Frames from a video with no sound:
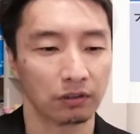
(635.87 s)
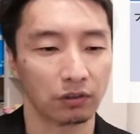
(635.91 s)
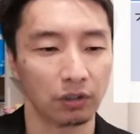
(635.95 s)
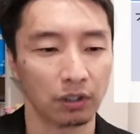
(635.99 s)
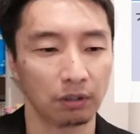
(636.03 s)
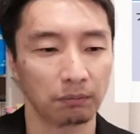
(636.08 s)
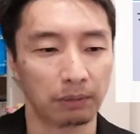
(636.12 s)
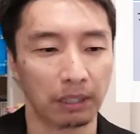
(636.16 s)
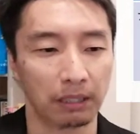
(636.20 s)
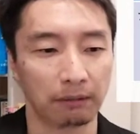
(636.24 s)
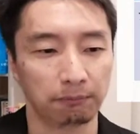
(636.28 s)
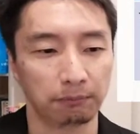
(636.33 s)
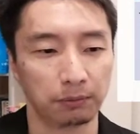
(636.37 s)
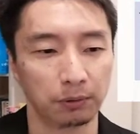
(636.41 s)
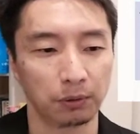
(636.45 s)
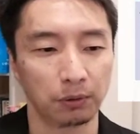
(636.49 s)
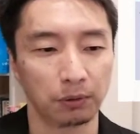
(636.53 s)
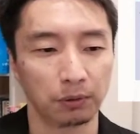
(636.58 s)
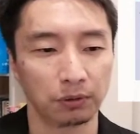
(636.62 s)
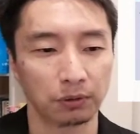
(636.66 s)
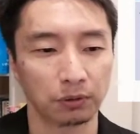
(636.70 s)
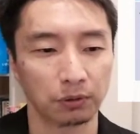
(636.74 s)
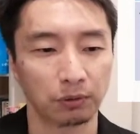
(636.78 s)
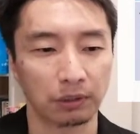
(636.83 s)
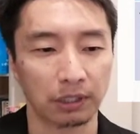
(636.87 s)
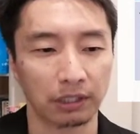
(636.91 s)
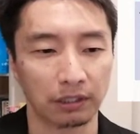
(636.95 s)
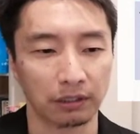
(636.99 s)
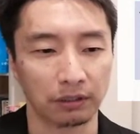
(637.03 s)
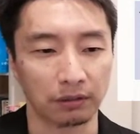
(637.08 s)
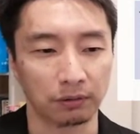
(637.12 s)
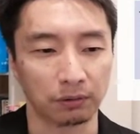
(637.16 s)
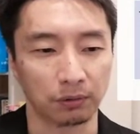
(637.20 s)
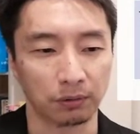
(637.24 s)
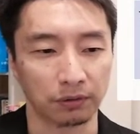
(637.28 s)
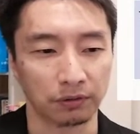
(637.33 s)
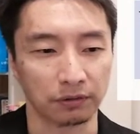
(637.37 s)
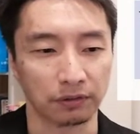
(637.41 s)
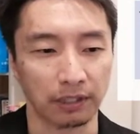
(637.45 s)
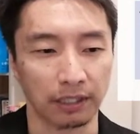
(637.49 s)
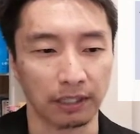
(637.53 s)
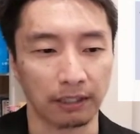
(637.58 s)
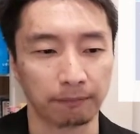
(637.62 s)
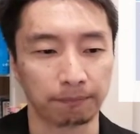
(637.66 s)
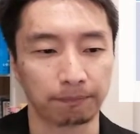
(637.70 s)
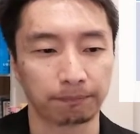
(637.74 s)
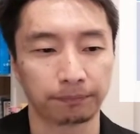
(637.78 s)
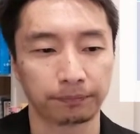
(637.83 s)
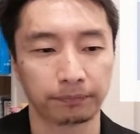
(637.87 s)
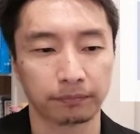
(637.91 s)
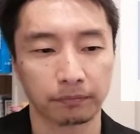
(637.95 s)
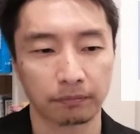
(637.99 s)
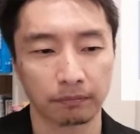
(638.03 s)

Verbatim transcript: 例えばブログとかで言うとですね、